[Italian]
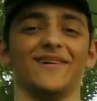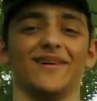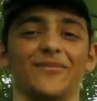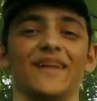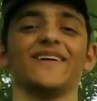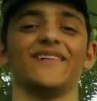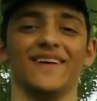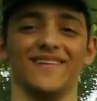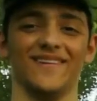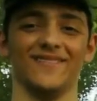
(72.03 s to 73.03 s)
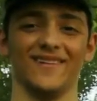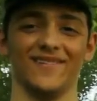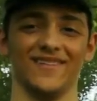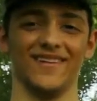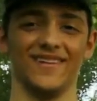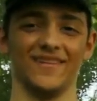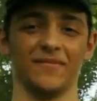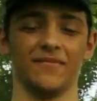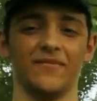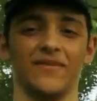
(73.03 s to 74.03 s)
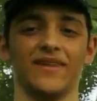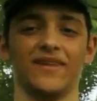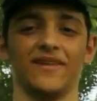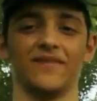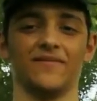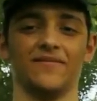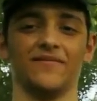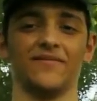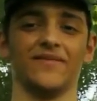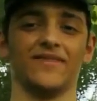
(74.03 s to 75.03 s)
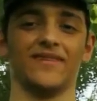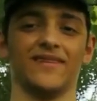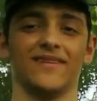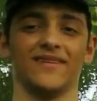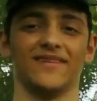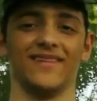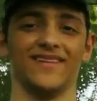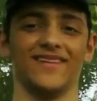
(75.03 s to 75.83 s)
aspetta Marco io faccio guarda che il cane inconferò la lengua allora...